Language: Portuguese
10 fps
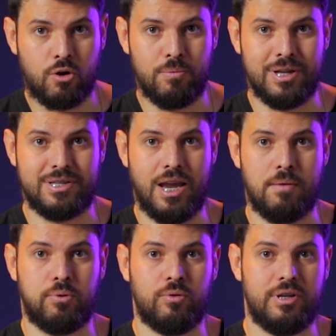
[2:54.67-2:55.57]
como
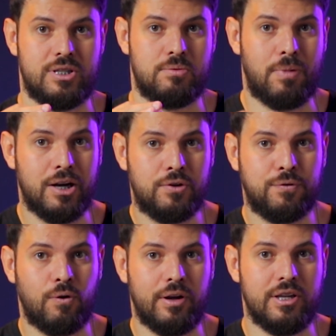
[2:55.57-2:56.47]
exemplo
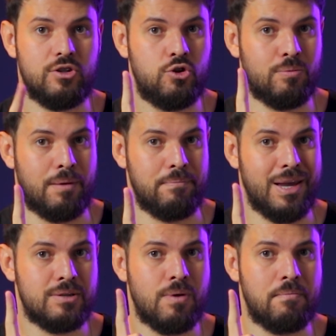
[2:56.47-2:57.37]
smartphones de uma
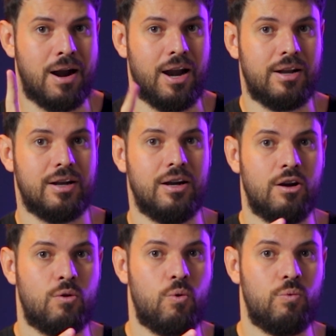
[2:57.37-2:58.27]
mesma marca
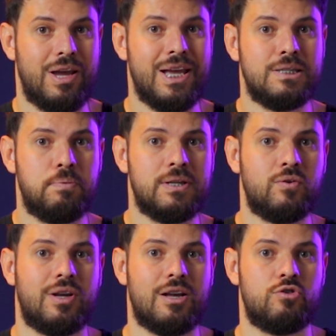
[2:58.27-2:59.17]
com
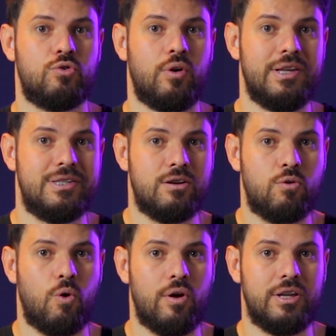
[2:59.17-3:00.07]
especificações e
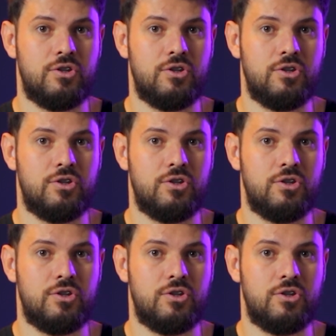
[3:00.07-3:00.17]
cores